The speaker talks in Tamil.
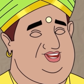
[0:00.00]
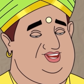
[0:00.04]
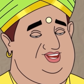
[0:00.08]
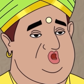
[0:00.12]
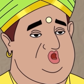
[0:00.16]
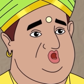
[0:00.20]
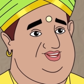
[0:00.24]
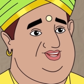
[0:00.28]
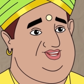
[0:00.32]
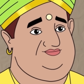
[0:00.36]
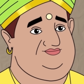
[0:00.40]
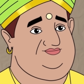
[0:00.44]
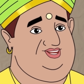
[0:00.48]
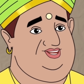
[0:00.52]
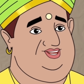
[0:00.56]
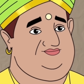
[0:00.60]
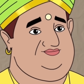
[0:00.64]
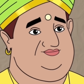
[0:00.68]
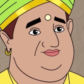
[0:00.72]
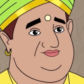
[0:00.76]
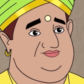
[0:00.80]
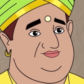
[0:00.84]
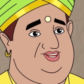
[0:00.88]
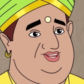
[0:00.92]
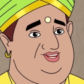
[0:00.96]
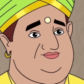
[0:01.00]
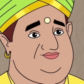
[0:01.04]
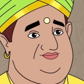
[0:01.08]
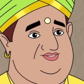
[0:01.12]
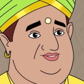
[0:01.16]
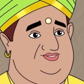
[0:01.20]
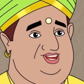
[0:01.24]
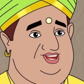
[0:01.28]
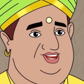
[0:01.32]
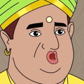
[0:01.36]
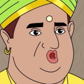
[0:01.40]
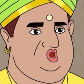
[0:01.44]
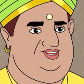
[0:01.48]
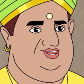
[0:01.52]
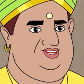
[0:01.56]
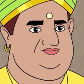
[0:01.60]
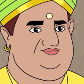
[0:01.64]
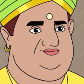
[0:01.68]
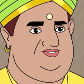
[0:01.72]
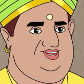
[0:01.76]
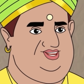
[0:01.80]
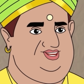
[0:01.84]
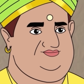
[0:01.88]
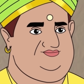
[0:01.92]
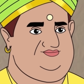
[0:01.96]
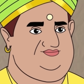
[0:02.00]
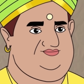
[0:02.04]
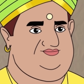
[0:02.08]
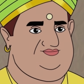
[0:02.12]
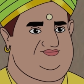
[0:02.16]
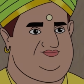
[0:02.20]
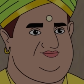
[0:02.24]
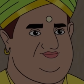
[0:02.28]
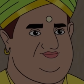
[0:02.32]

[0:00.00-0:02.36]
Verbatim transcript: சரி நீ போய் அந்த ஆனந்தனை வர